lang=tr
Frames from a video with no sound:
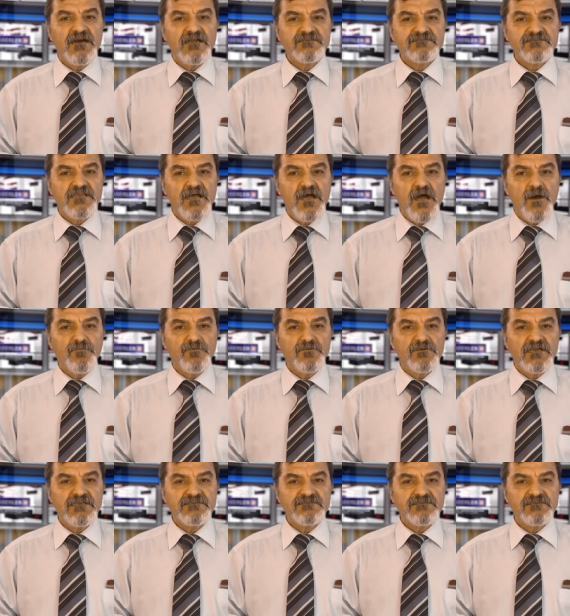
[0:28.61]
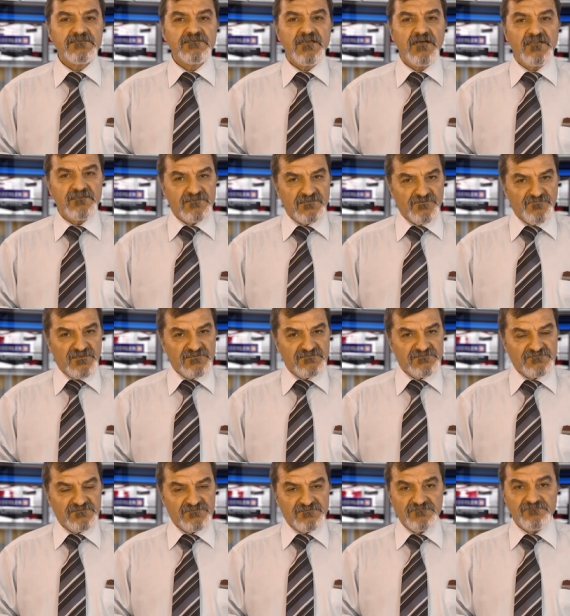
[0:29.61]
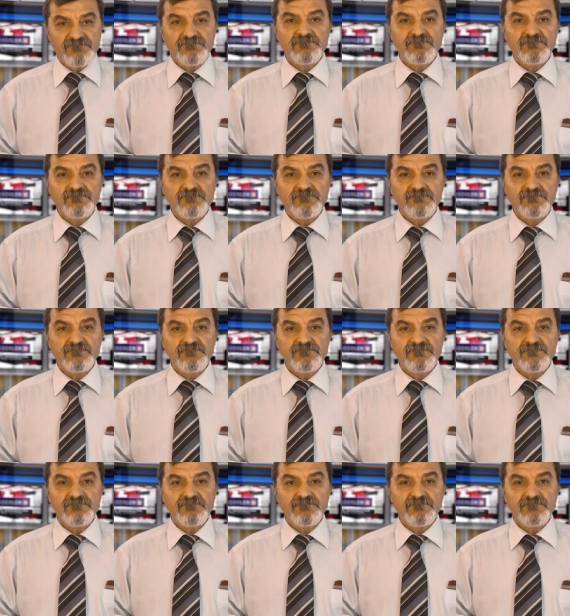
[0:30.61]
Artsah ablukasını kaldırmalıdır.